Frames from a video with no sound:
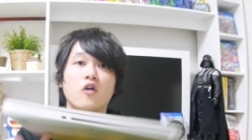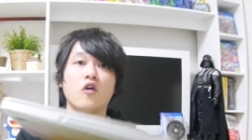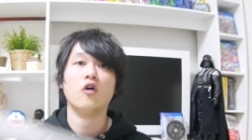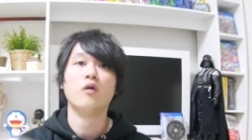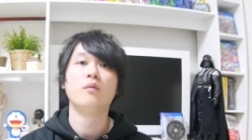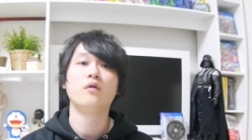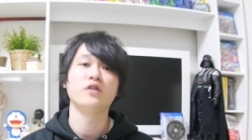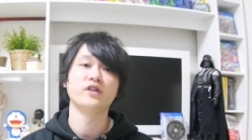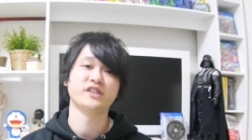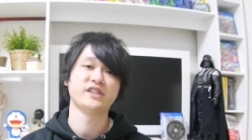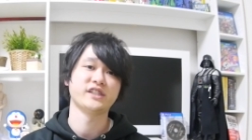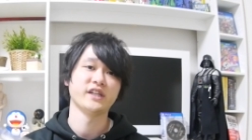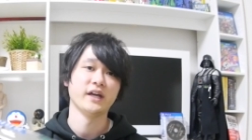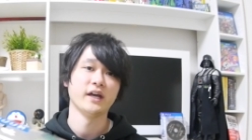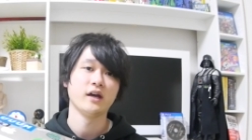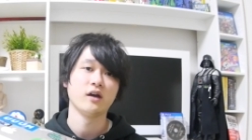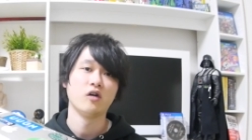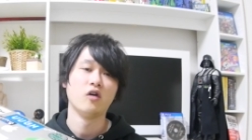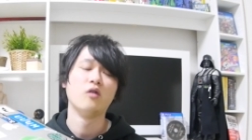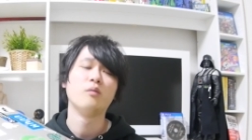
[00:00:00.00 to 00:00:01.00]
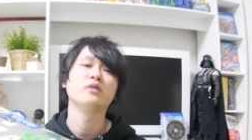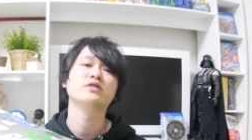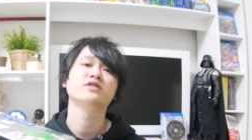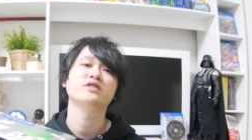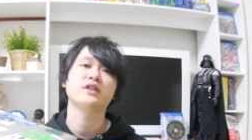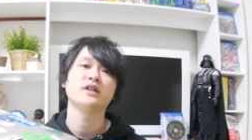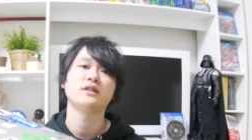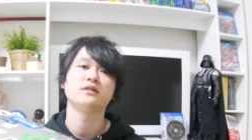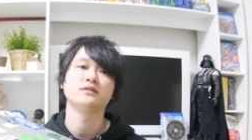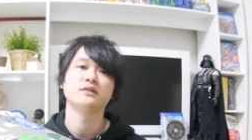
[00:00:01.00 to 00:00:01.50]
重いし重
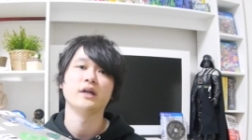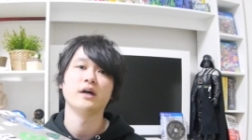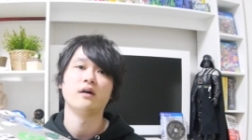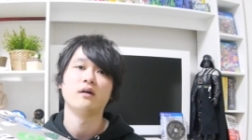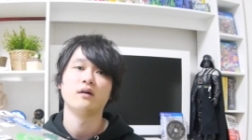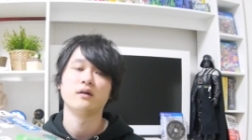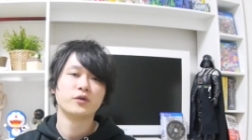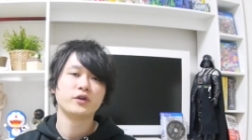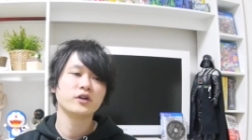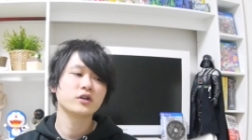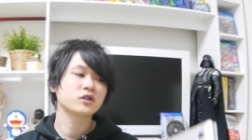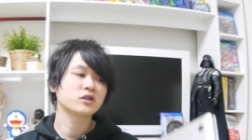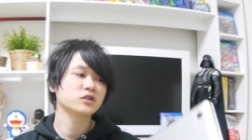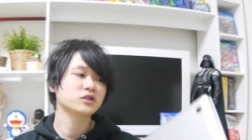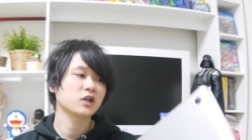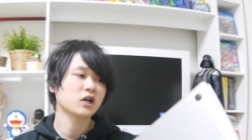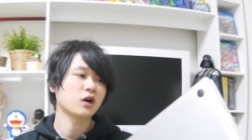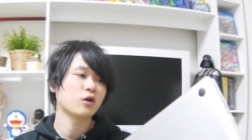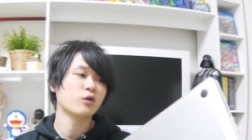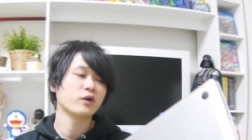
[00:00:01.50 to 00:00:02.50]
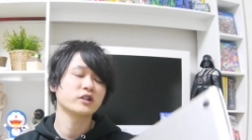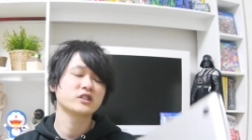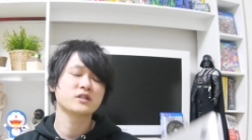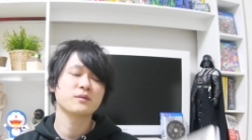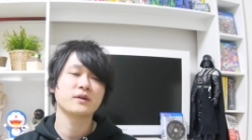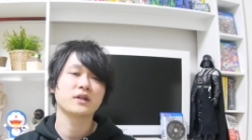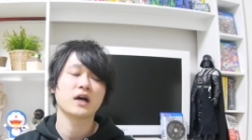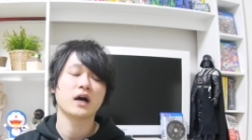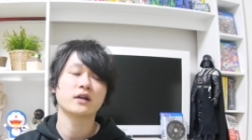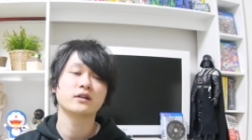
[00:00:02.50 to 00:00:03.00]
すぎるんだよもうリュックの中これ
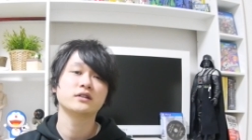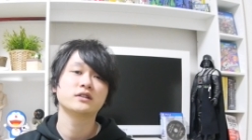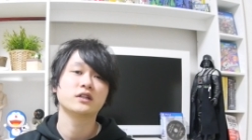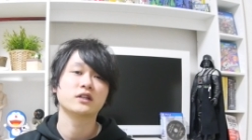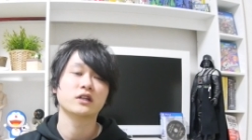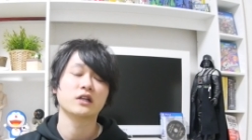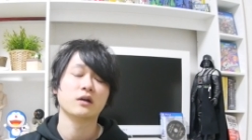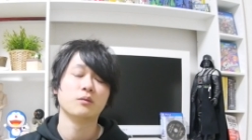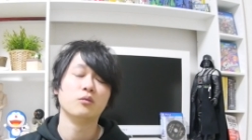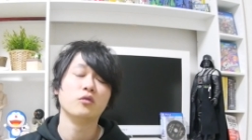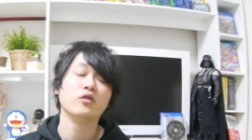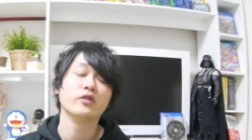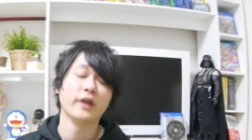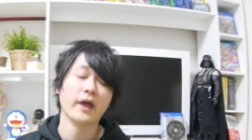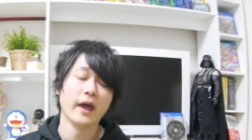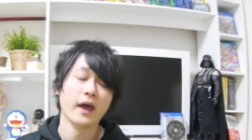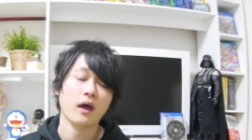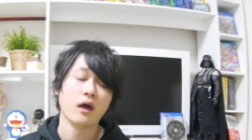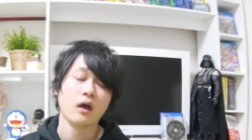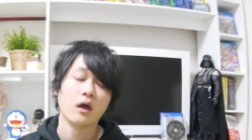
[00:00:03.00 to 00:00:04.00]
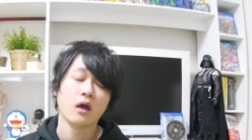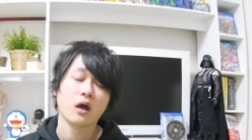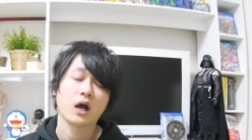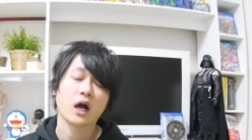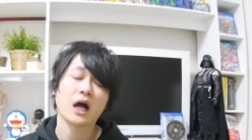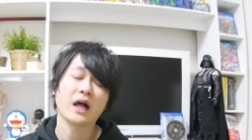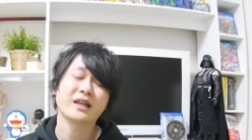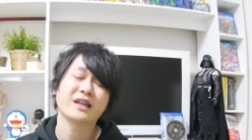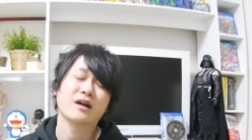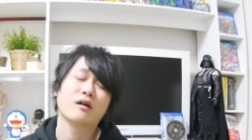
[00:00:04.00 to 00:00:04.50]
詰めて歩いてたらもうね
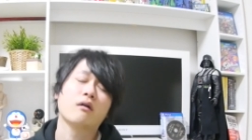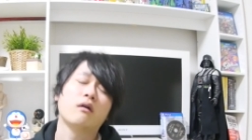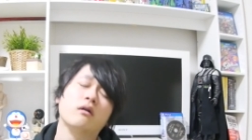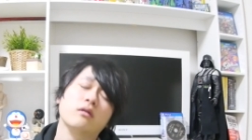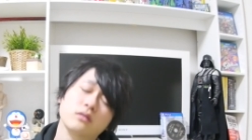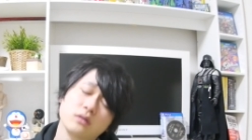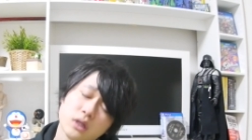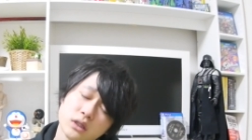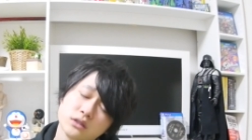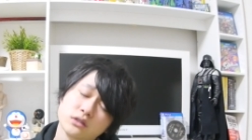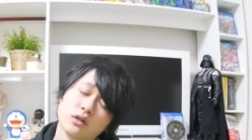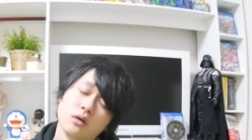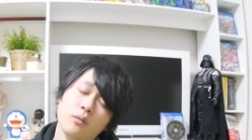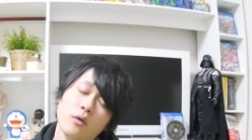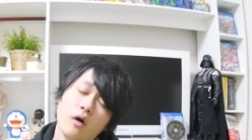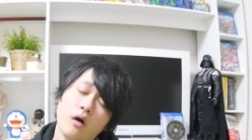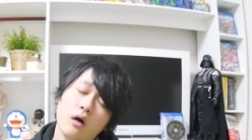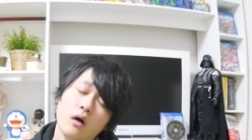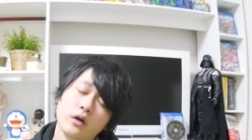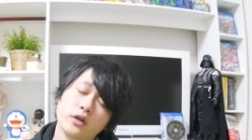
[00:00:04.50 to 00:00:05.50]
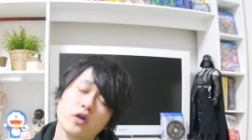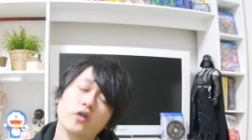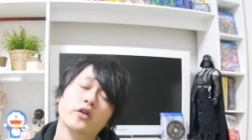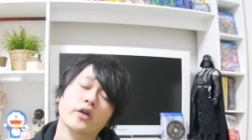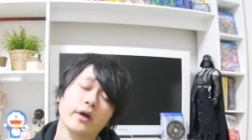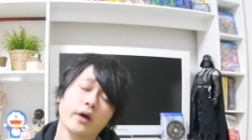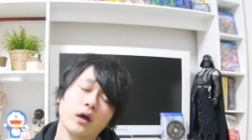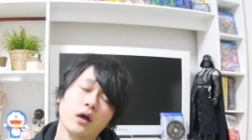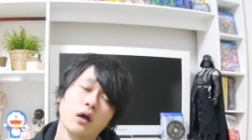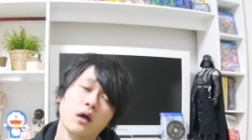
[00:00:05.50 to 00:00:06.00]
肩こんなんですよもう
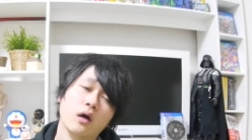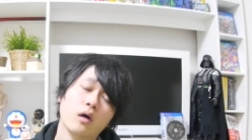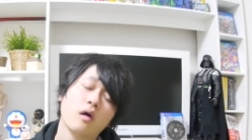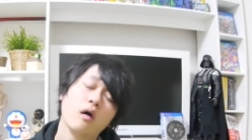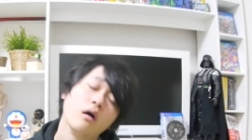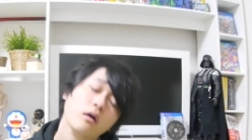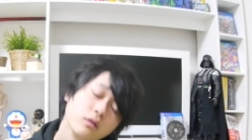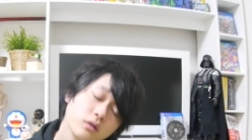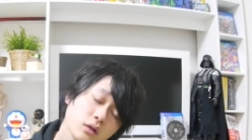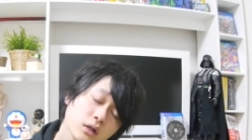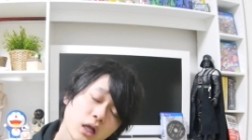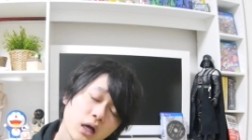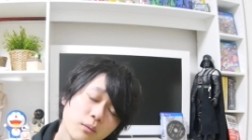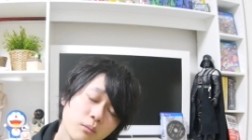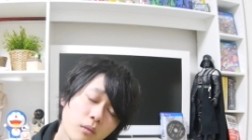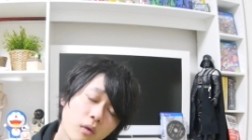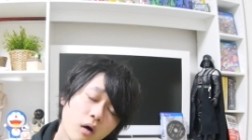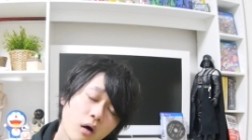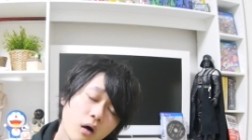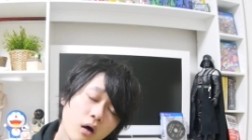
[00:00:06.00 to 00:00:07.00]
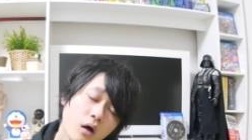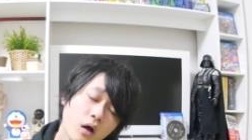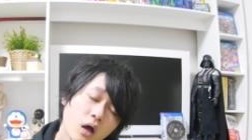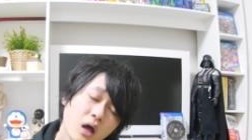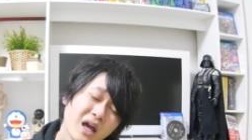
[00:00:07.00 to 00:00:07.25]
夜こんなんも